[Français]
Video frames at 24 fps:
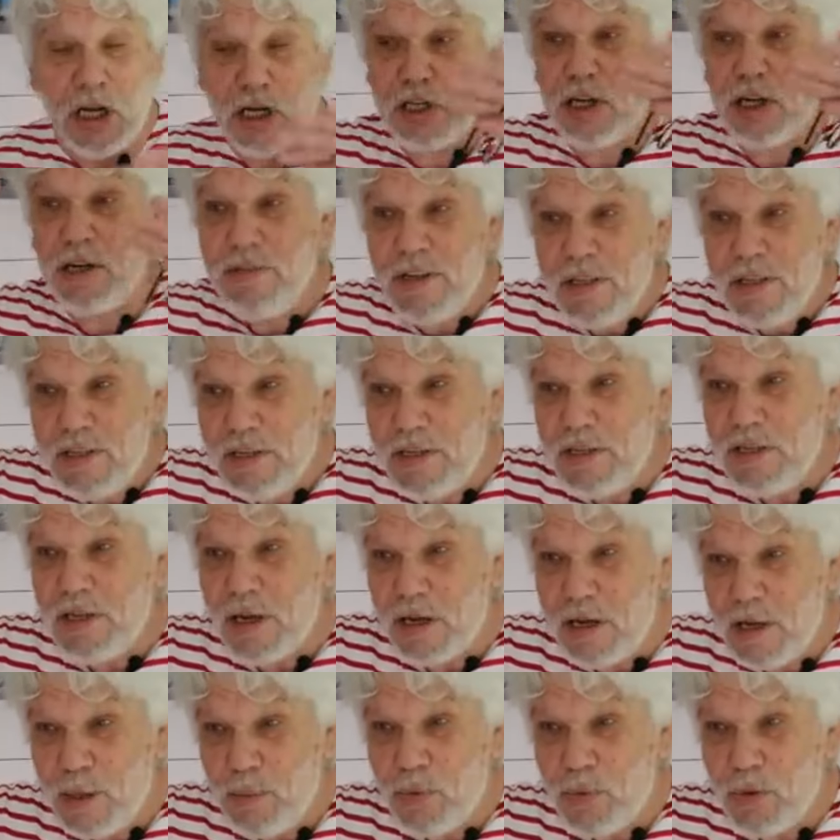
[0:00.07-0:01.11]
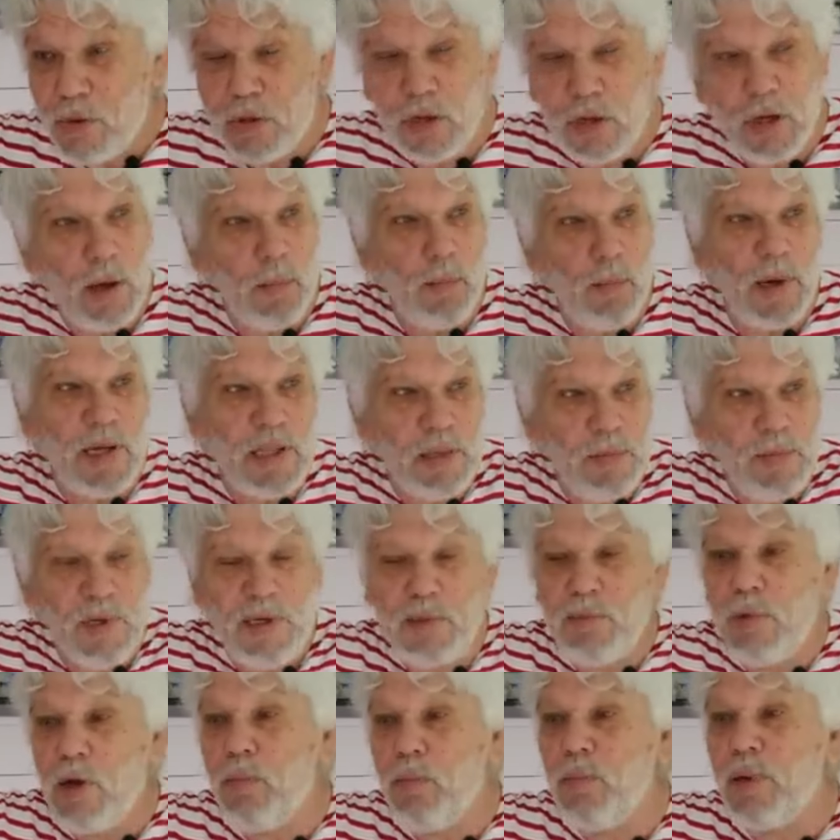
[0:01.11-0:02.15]
J'avais dit à l'époque, pas de
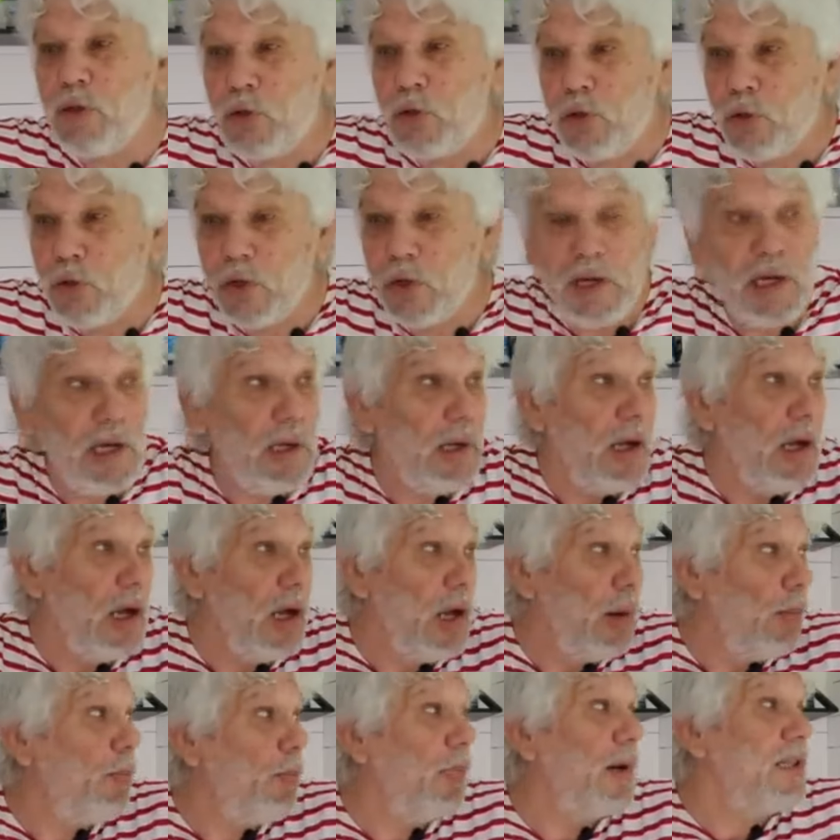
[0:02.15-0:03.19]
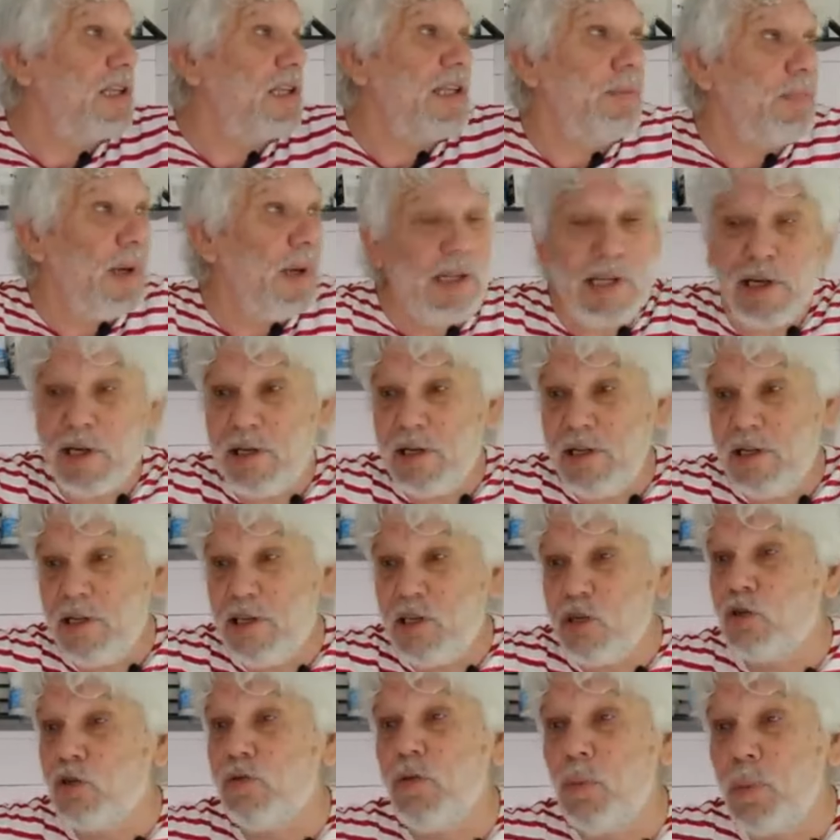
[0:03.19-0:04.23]
Bible, pas de curé, pas
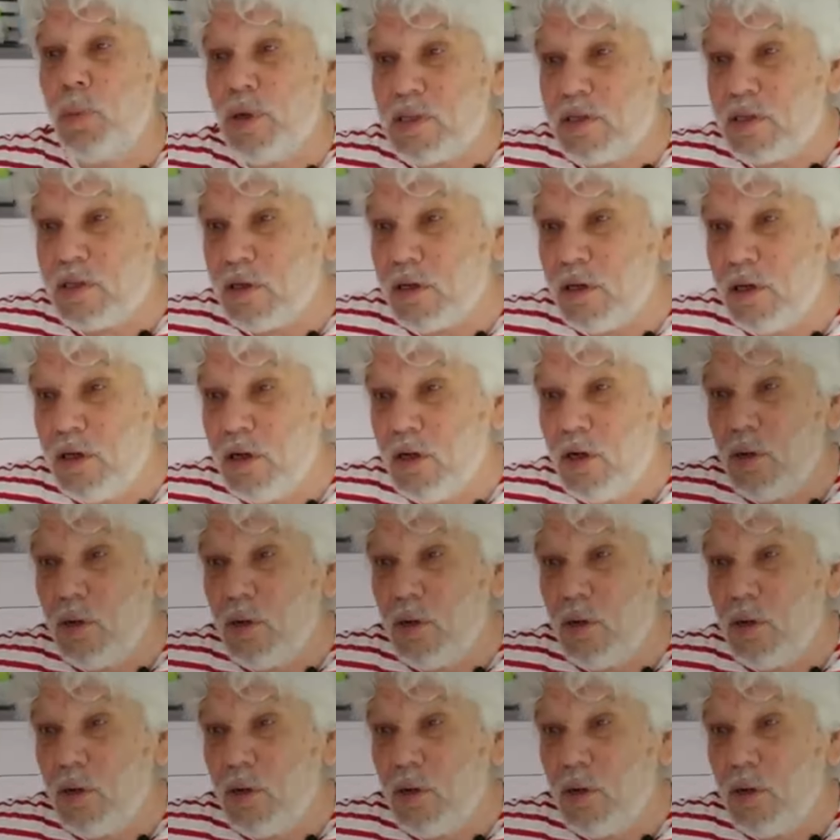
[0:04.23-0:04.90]
d'église, je veux pas de ça.